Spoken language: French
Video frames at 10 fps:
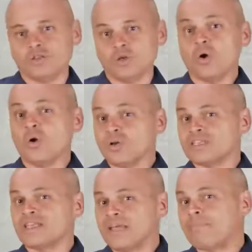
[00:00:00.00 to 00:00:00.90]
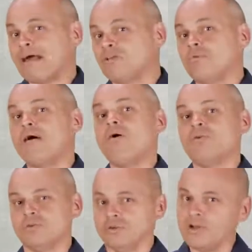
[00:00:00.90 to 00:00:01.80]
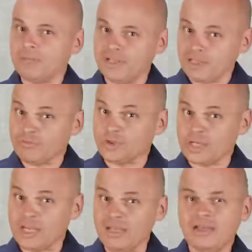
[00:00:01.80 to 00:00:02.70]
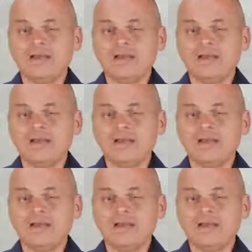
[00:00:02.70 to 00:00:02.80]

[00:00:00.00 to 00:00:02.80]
sont considérés par le monde comme des réfugiés,